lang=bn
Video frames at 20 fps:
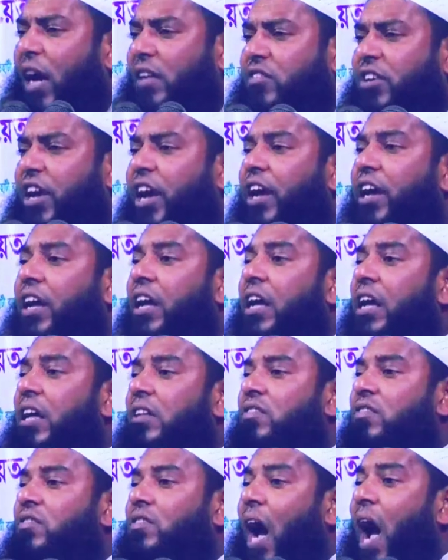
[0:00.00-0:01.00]
আছে
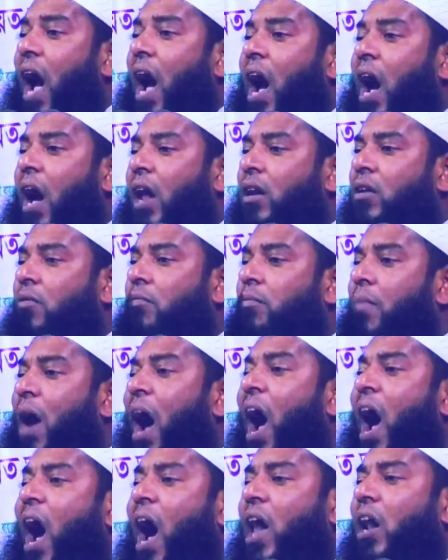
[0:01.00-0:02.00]
যান
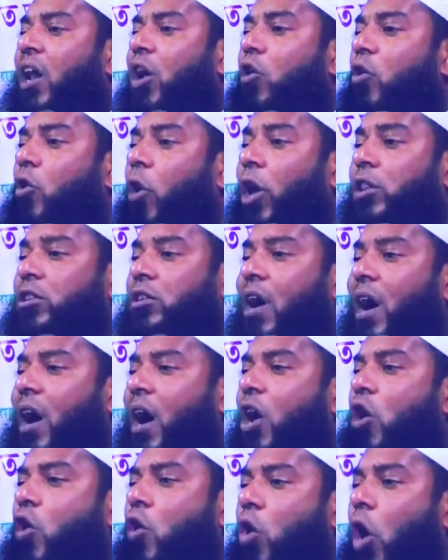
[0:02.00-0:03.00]
মাল কথা
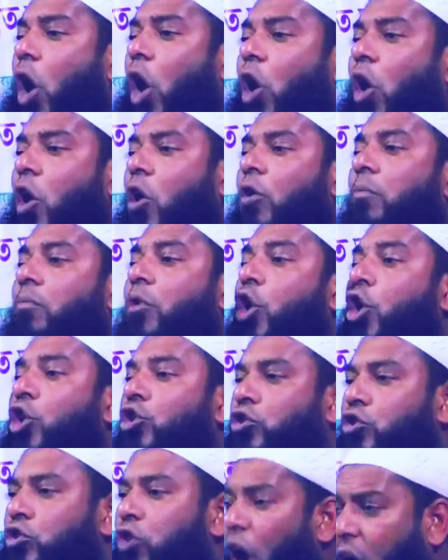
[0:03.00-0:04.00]
কলম
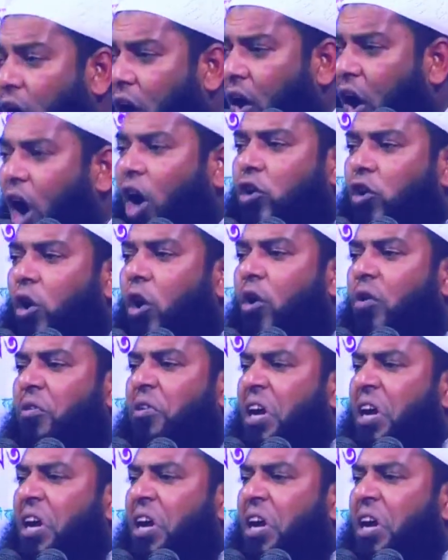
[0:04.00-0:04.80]
সংগঠন